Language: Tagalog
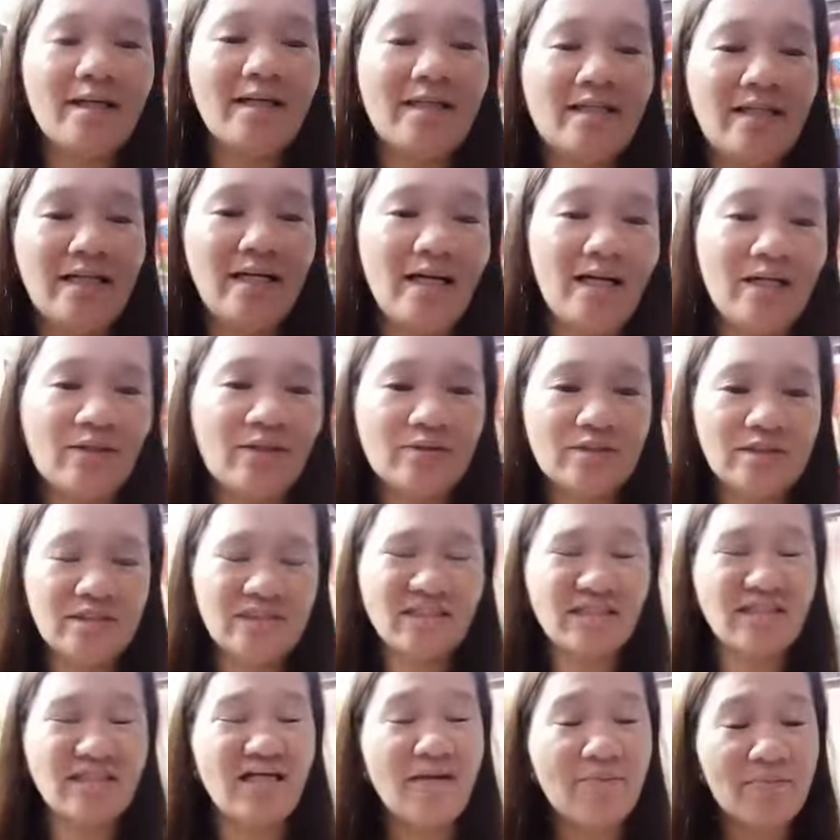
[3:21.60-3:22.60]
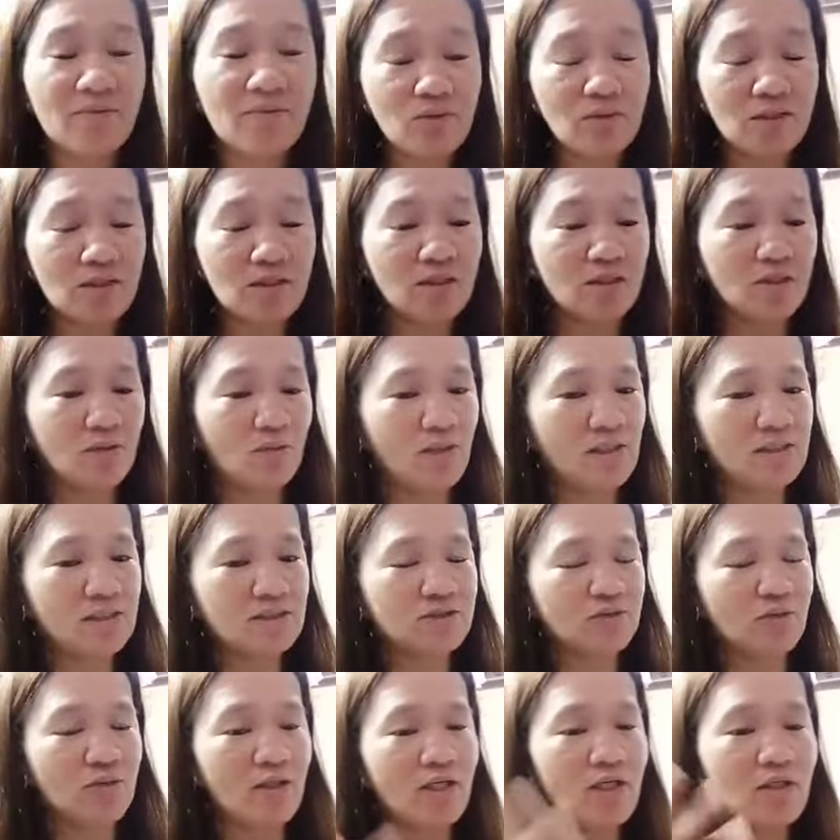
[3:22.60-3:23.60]
nga naayos sa dami kong ginawa.
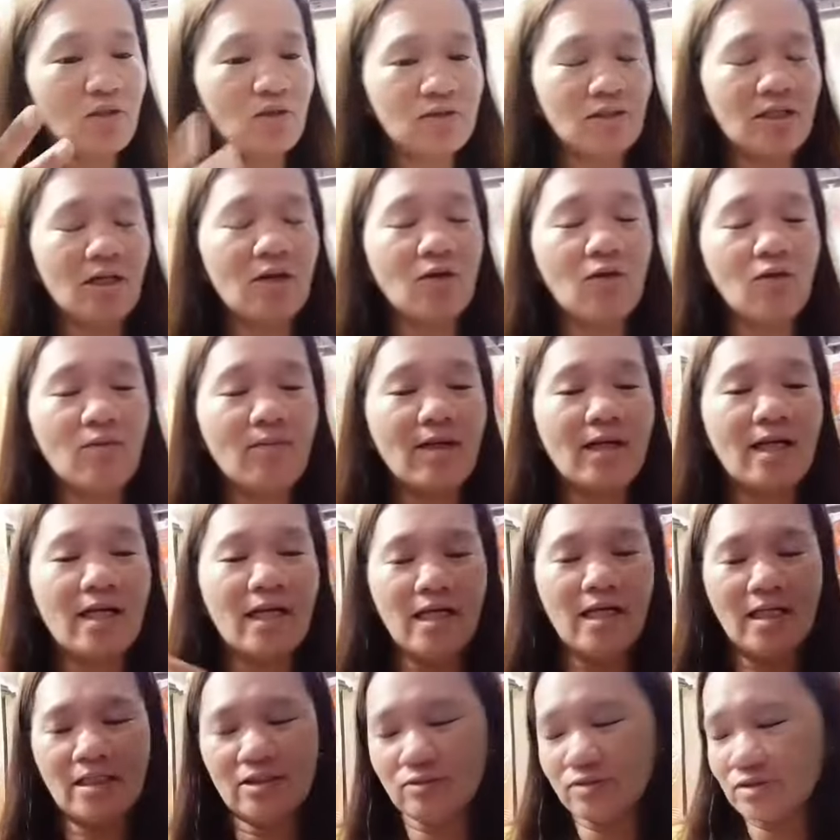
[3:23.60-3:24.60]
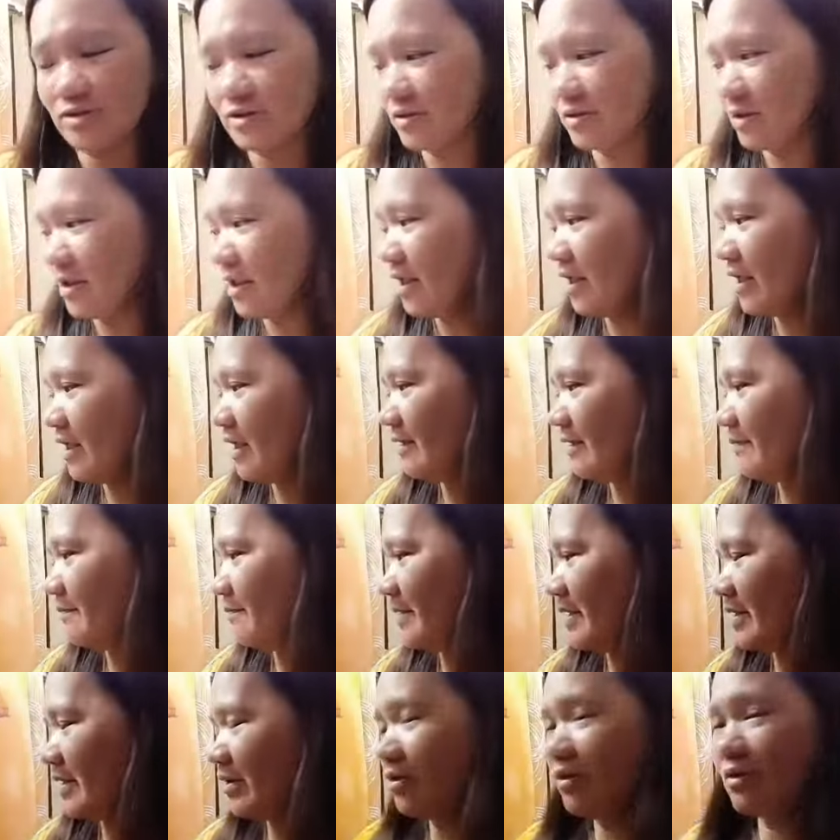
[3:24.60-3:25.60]
So, ngayon ako mag-aayos.
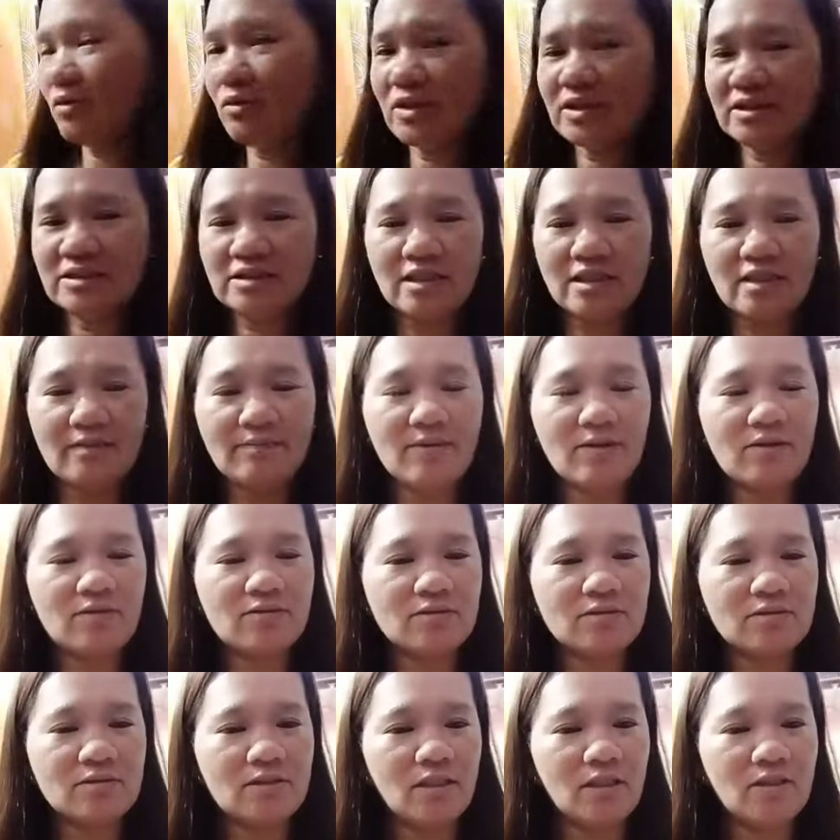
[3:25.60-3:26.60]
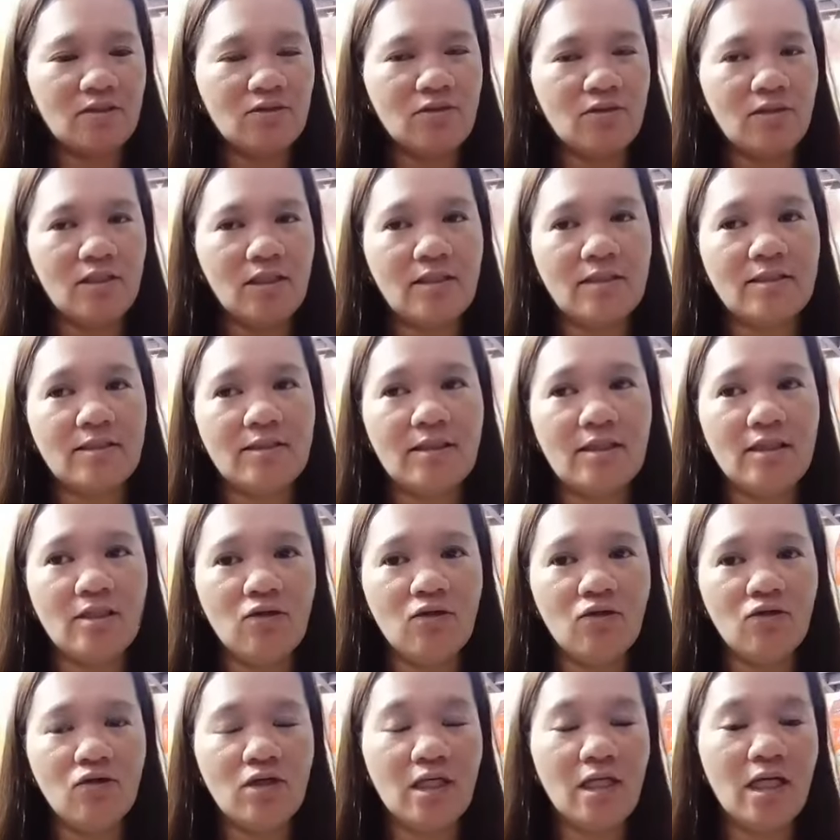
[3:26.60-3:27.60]
Pero, it's about, ano na, 10
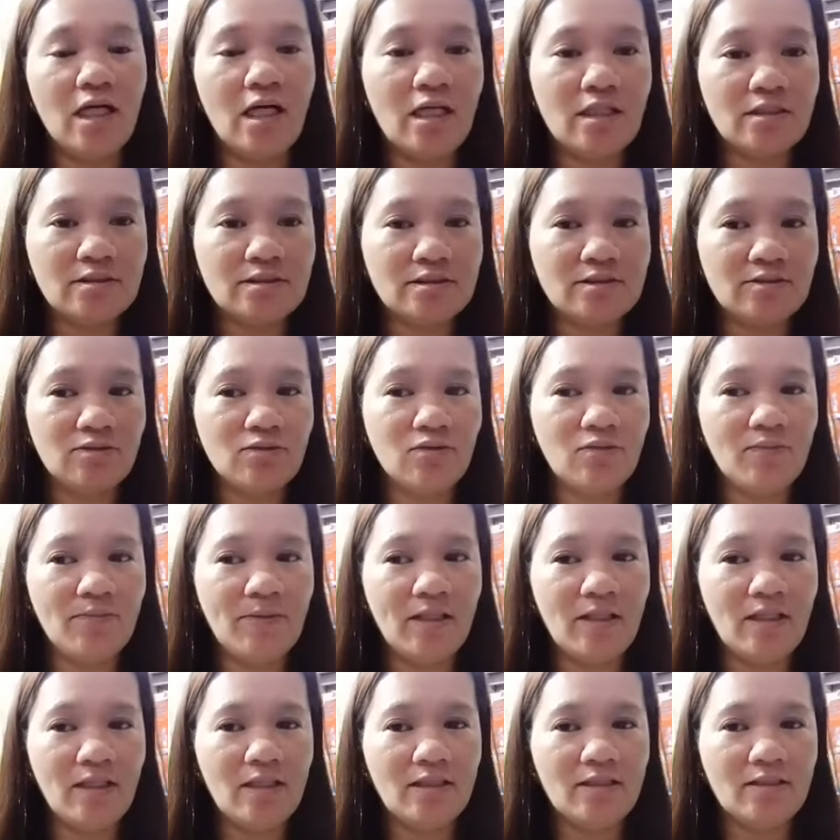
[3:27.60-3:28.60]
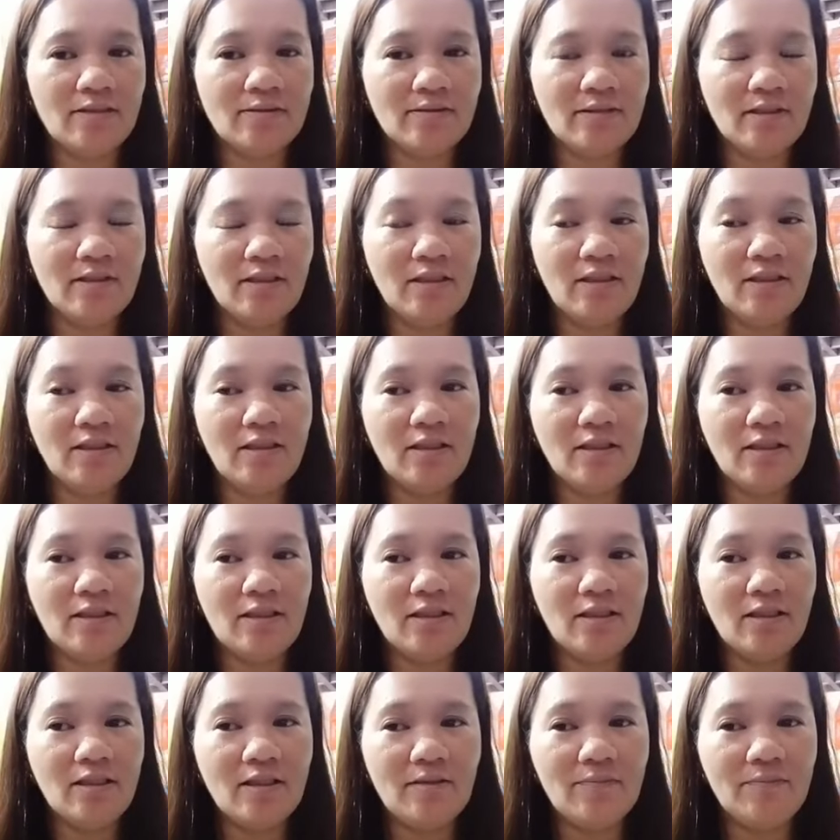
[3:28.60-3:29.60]
o'clock. So, parang
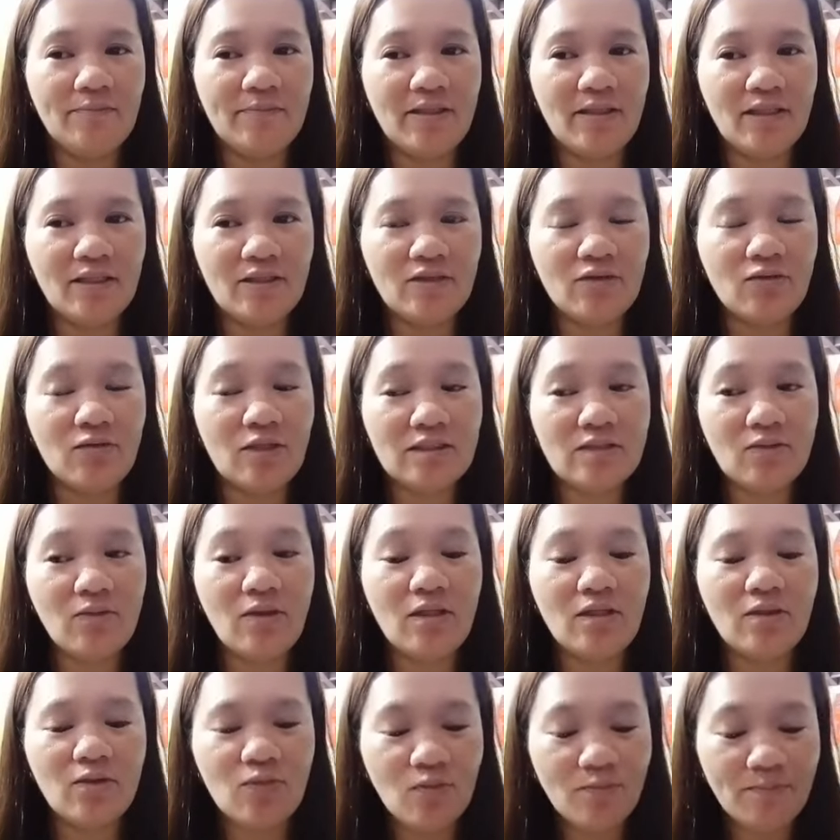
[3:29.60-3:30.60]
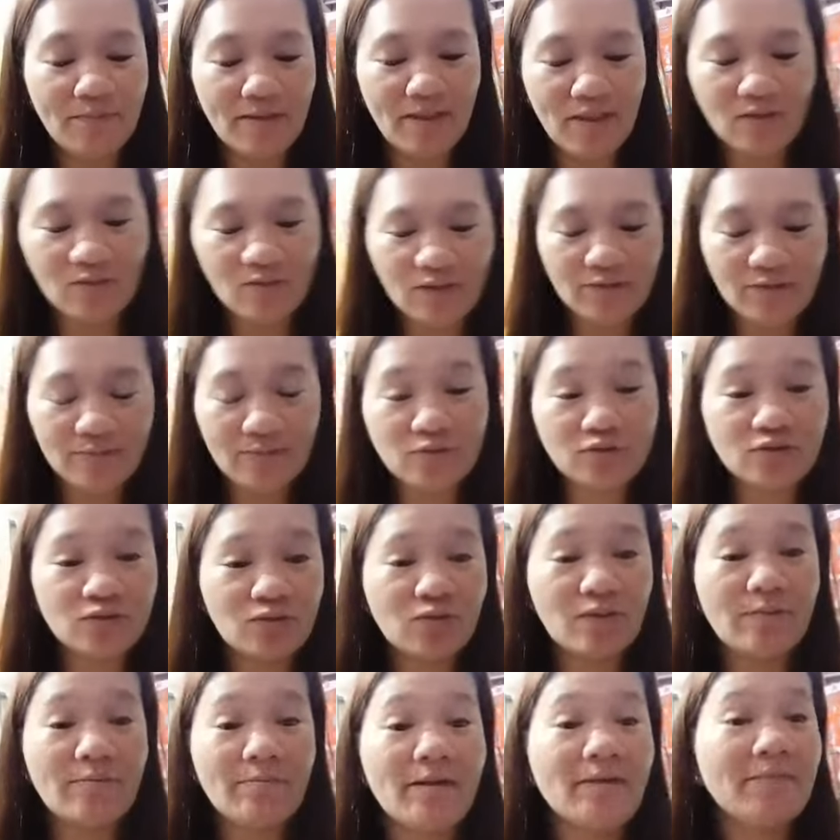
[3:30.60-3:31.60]
uh, parang yung katawang lupa ko ay gusto
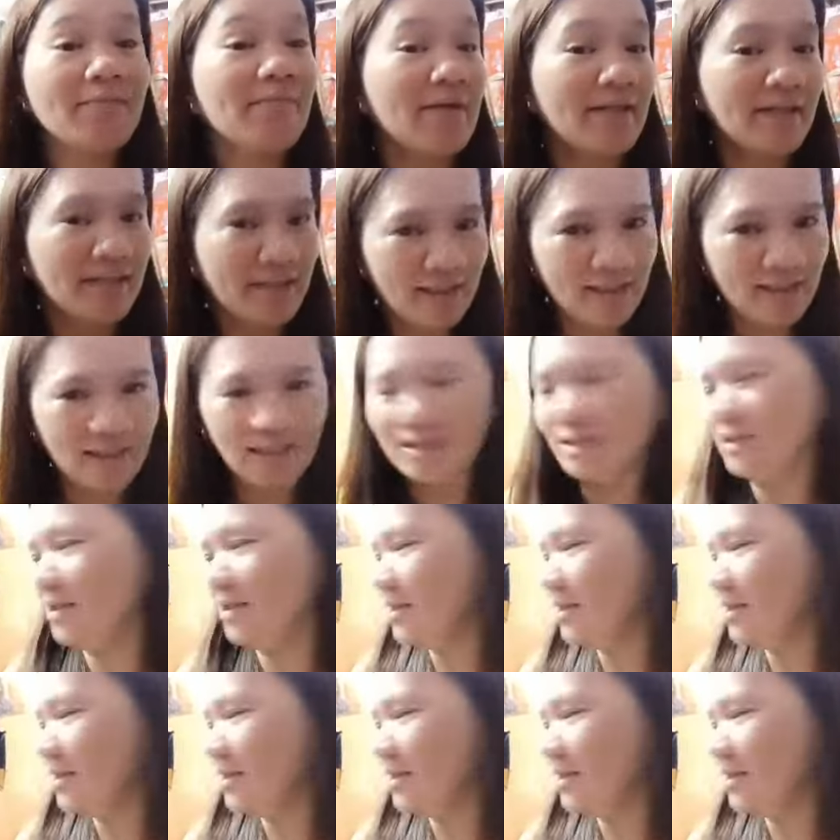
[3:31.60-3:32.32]
na magpahinga.